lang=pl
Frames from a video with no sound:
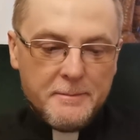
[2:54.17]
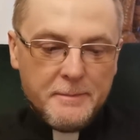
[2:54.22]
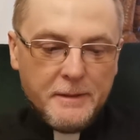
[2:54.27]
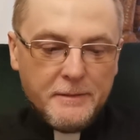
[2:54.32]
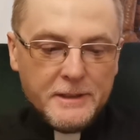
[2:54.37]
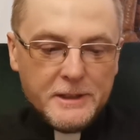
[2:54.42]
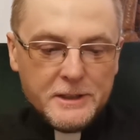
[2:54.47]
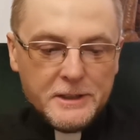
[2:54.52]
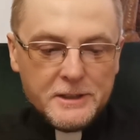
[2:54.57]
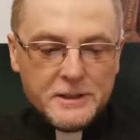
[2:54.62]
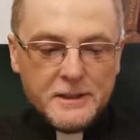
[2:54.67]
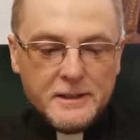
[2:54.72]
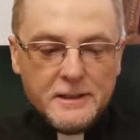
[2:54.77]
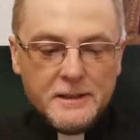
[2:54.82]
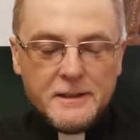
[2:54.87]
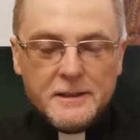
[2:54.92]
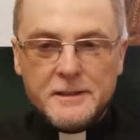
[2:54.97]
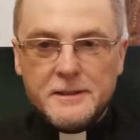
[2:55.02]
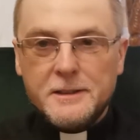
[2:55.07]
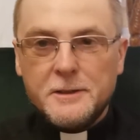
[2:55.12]
Pewne
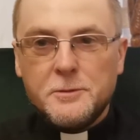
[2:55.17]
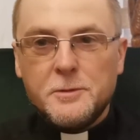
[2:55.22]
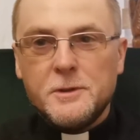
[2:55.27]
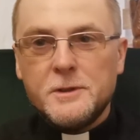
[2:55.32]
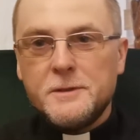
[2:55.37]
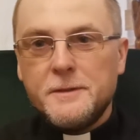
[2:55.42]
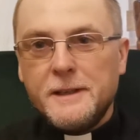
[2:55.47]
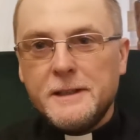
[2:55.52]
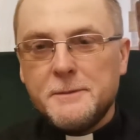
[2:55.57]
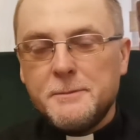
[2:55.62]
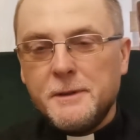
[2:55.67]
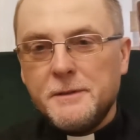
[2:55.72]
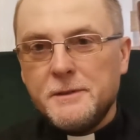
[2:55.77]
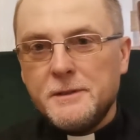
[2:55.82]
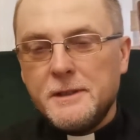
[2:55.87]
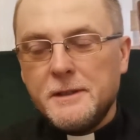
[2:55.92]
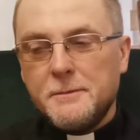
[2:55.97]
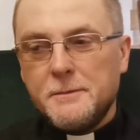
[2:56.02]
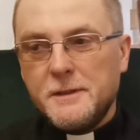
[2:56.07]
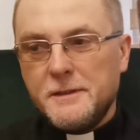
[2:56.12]
rzeczy, niektóre z Was
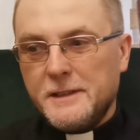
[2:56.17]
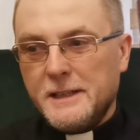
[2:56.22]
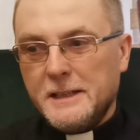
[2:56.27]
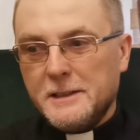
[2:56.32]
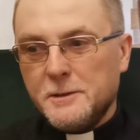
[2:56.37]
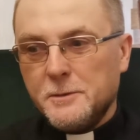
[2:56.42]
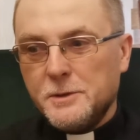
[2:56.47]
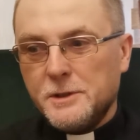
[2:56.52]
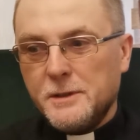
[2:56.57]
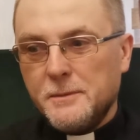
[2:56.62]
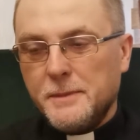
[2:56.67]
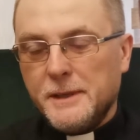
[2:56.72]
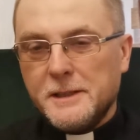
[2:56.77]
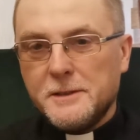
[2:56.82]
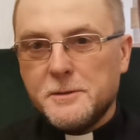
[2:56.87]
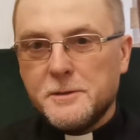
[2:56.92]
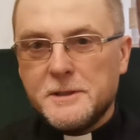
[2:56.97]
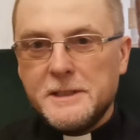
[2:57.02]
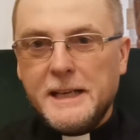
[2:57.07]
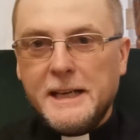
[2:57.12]
pewnie wydadzą się
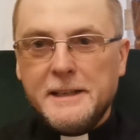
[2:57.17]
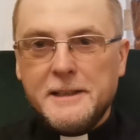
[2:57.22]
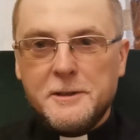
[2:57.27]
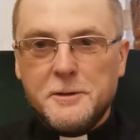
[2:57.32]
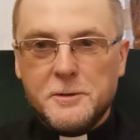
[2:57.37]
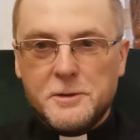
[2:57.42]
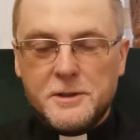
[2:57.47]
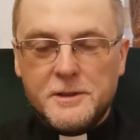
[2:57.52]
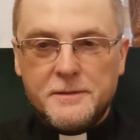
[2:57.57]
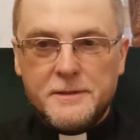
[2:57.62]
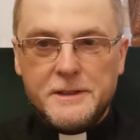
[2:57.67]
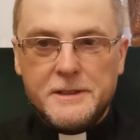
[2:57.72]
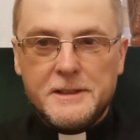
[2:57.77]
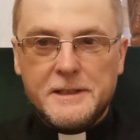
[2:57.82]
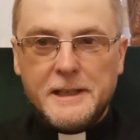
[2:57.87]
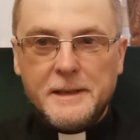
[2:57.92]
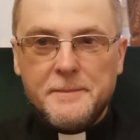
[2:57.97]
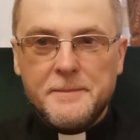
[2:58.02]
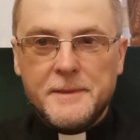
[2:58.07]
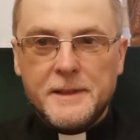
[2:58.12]
bardzo znane i
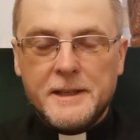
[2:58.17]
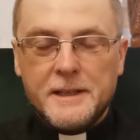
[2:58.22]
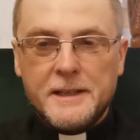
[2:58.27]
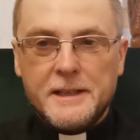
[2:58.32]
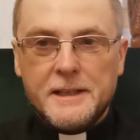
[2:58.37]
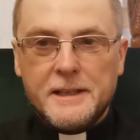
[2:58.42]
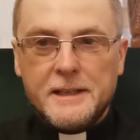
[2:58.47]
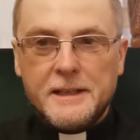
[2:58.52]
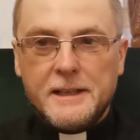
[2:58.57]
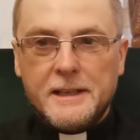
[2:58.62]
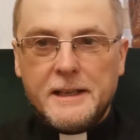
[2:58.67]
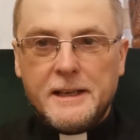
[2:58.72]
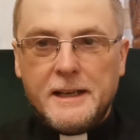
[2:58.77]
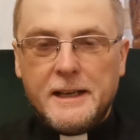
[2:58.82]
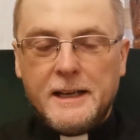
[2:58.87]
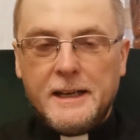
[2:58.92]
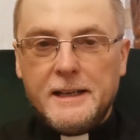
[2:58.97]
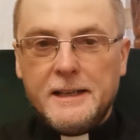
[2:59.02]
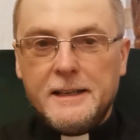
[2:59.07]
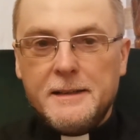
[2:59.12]
oczywiste –
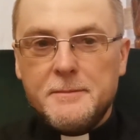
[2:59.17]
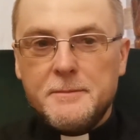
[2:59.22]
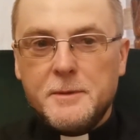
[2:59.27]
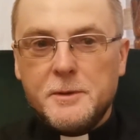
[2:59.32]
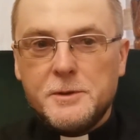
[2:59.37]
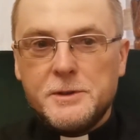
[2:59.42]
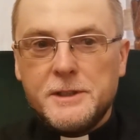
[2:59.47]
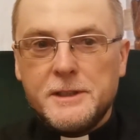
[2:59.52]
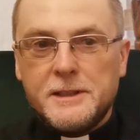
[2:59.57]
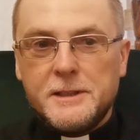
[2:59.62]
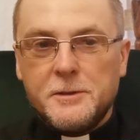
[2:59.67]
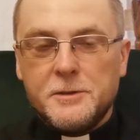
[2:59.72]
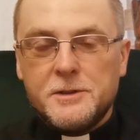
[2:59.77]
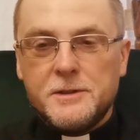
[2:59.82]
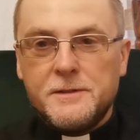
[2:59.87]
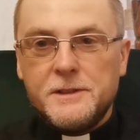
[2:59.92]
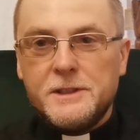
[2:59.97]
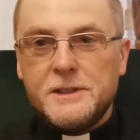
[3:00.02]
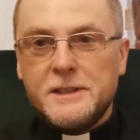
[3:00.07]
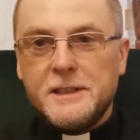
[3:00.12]
ale może te
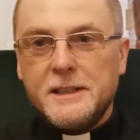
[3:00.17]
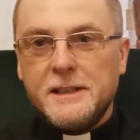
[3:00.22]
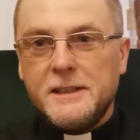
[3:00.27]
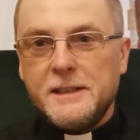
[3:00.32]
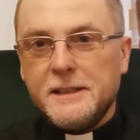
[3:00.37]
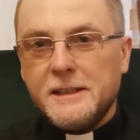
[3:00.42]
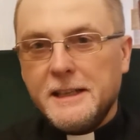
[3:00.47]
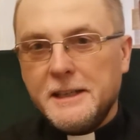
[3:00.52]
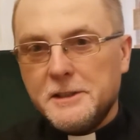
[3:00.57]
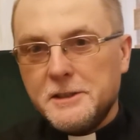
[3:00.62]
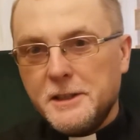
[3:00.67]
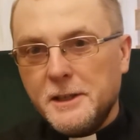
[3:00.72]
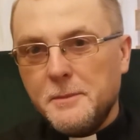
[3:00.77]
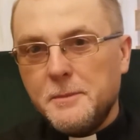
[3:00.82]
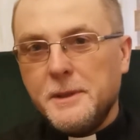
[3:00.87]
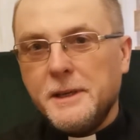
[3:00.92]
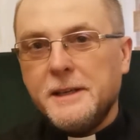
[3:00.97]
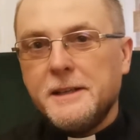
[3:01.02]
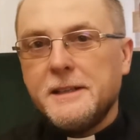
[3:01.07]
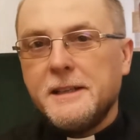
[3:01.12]
oczywiste dla
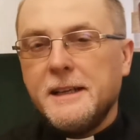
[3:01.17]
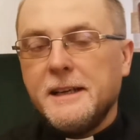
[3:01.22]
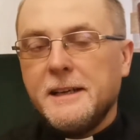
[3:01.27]
Ciebie,